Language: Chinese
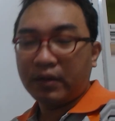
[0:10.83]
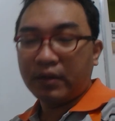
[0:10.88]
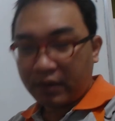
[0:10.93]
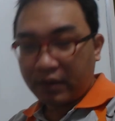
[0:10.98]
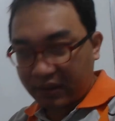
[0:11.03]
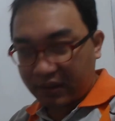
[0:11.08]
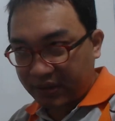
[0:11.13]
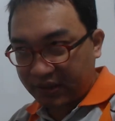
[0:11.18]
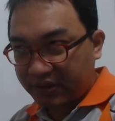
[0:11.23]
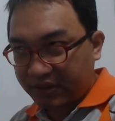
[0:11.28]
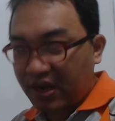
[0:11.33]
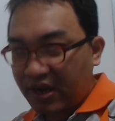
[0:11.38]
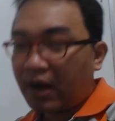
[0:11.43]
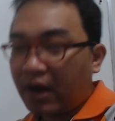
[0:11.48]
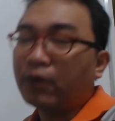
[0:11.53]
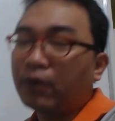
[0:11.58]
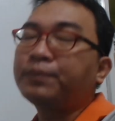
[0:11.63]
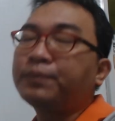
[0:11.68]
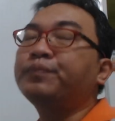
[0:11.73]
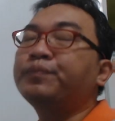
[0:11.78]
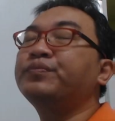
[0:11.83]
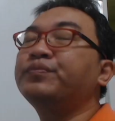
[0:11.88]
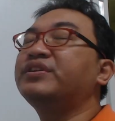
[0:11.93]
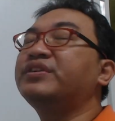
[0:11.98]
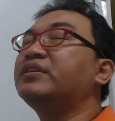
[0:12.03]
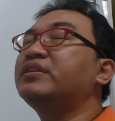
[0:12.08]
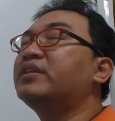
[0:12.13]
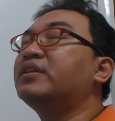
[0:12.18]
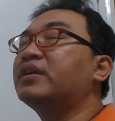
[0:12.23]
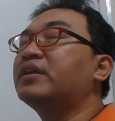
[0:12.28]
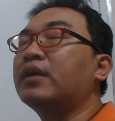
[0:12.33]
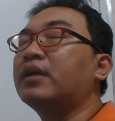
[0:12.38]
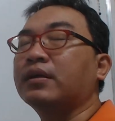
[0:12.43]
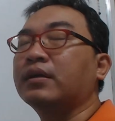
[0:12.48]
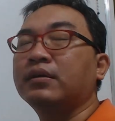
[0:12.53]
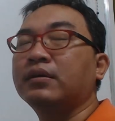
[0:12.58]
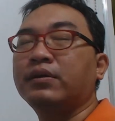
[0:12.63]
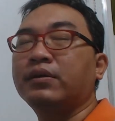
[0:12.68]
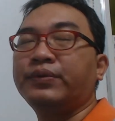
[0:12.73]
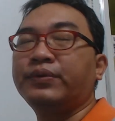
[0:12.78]
哎，大家好，今天啊，
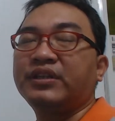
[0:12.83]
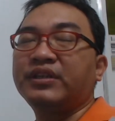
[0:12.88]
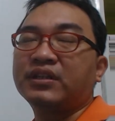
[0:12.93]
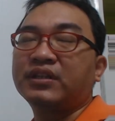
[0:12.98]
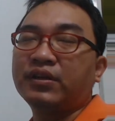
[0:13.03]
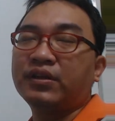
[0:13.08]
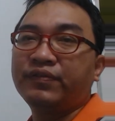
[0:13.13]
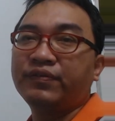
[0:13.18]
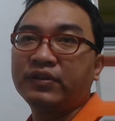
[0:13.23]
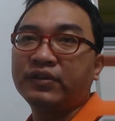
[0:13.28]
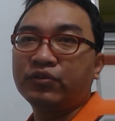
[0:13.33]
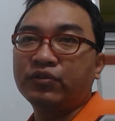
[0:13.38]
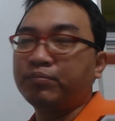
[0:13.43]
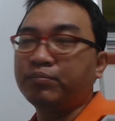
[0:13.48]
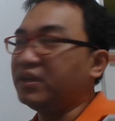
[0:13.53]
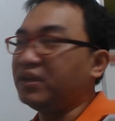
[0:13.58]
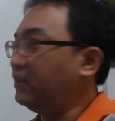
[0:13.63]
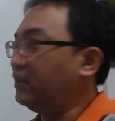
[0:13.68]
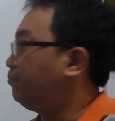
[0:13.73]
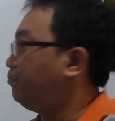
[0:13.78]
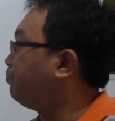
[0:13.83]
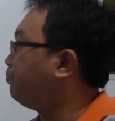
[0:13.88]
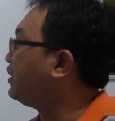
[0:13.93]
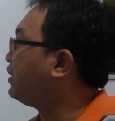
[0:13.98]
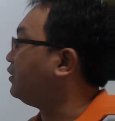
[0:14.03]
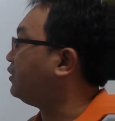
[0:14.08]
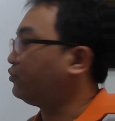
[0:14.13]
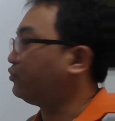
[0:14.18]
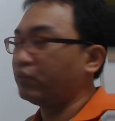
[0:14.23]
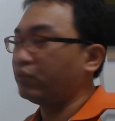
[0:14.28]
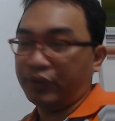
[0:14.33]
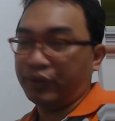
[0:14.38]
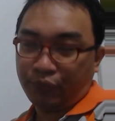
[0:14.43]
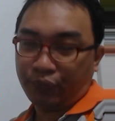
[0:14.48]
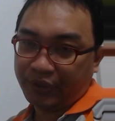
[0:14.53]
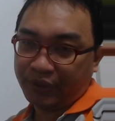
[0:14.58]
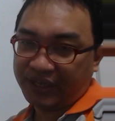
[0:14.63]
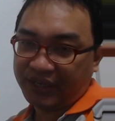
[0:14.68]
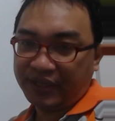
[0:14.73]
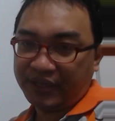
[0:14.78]
跟各位介绍一分钟，你闭嘴
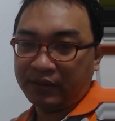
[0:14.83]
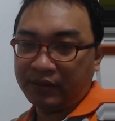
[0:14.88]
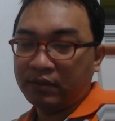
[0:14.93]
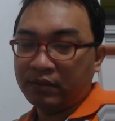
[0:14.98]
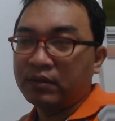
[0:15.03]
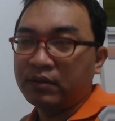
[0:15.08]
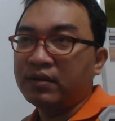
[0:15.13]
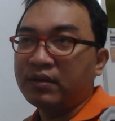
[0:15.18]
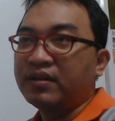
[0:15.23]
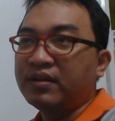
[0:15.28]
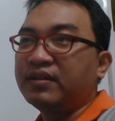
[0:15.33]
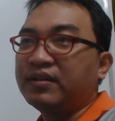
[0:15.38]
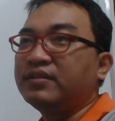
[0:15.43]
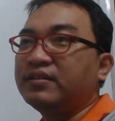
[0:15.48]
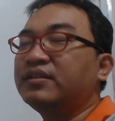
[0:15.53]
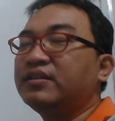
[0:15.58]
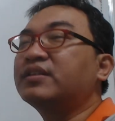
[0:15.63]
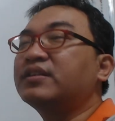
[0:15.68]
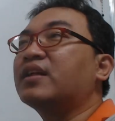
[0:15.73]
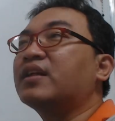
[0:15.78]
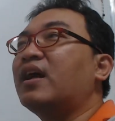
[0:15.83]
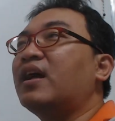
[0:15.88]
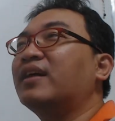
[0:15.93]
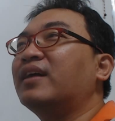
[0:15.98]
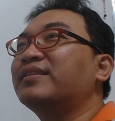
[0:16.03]
为硬。其实啊，